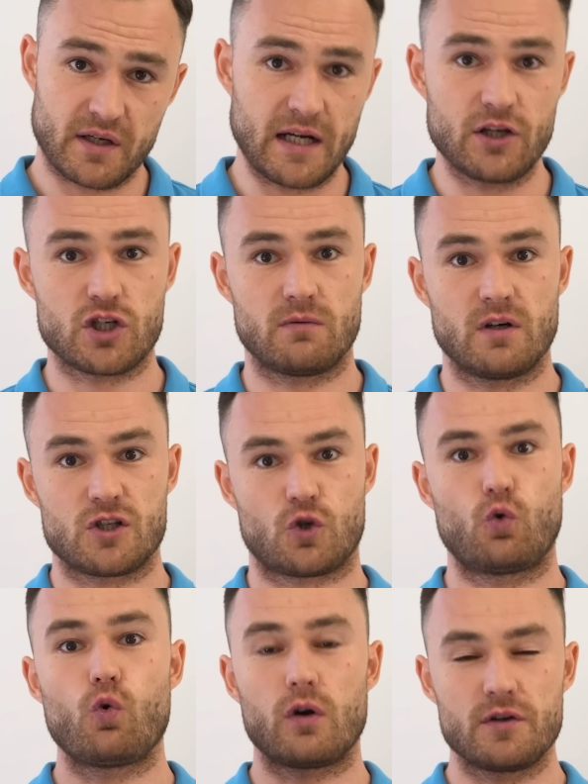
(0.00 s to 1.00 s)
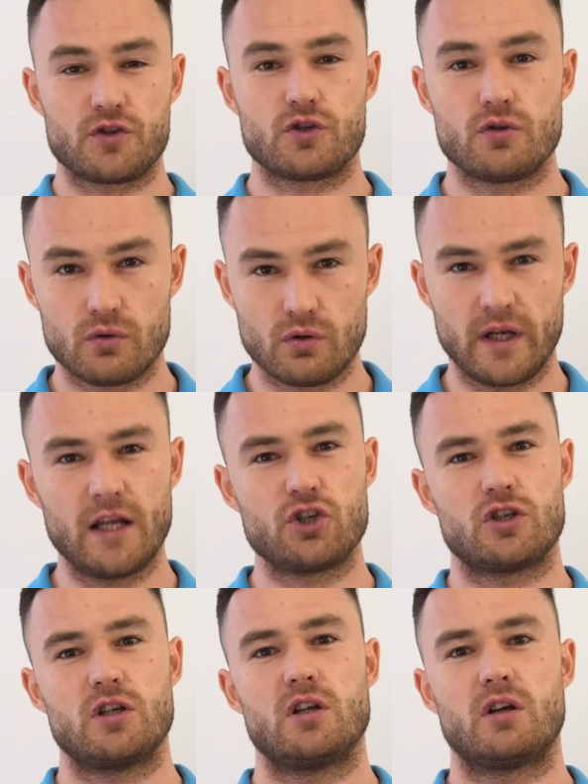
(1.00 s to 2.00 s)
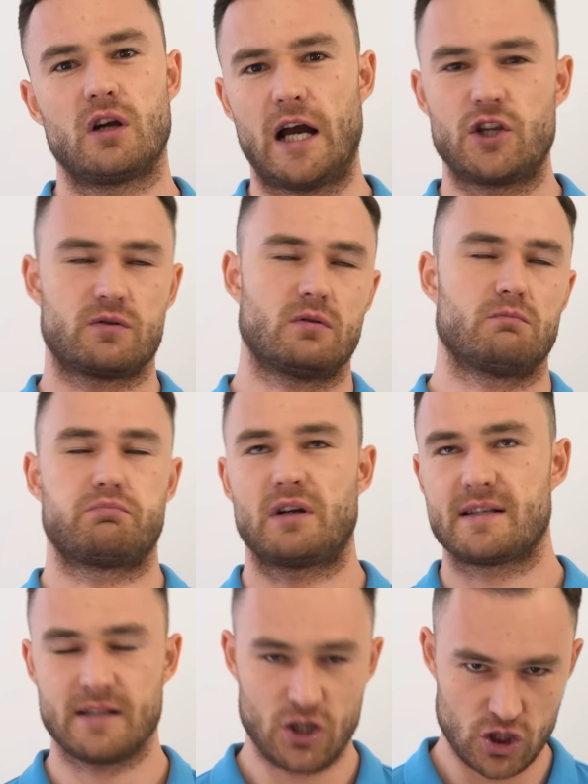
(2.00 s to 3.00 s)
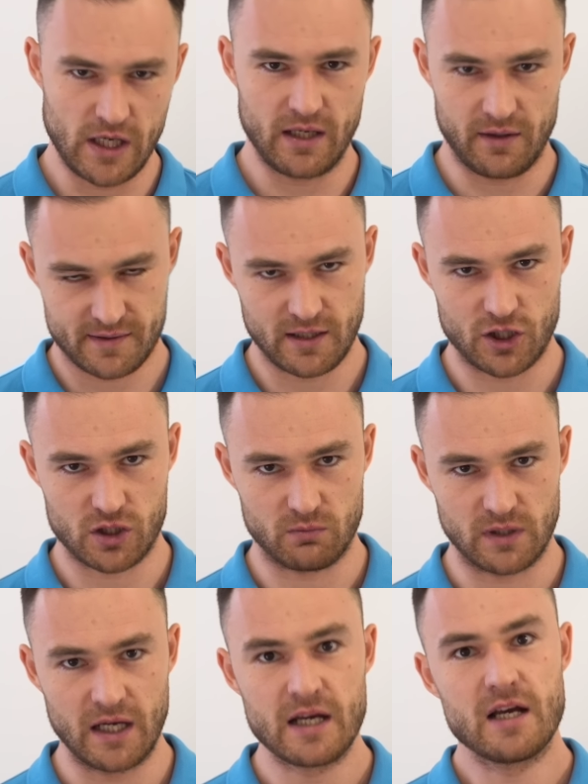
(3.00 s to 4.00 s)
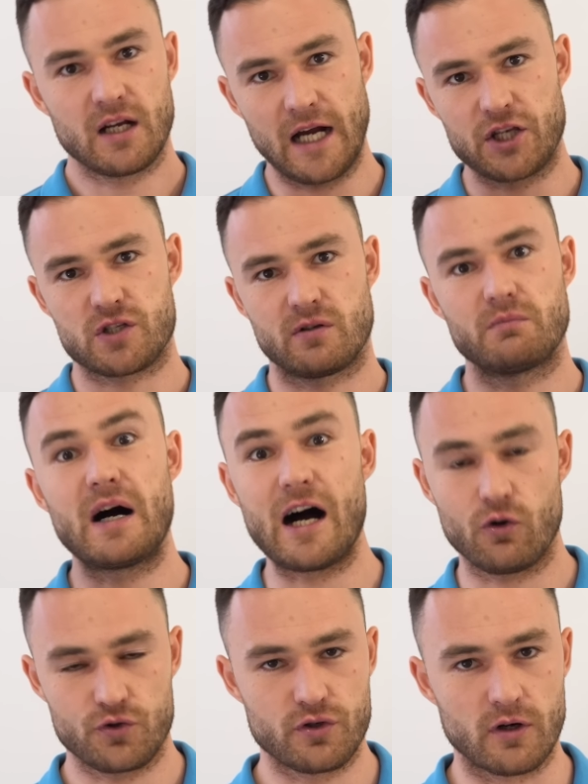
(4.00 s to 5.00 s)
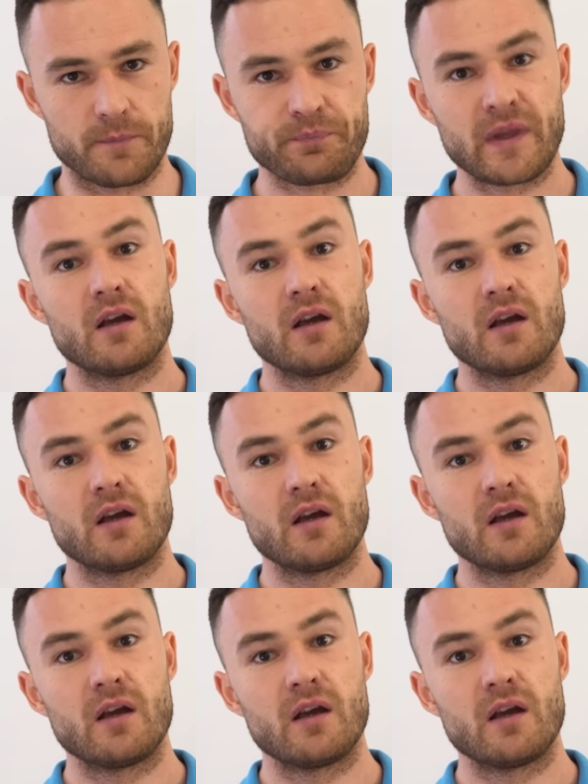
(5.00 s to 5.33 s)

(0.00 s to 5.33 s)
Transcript: заканчивая скоростью речи и качеством произношения, так скажем, да, качеством аудио.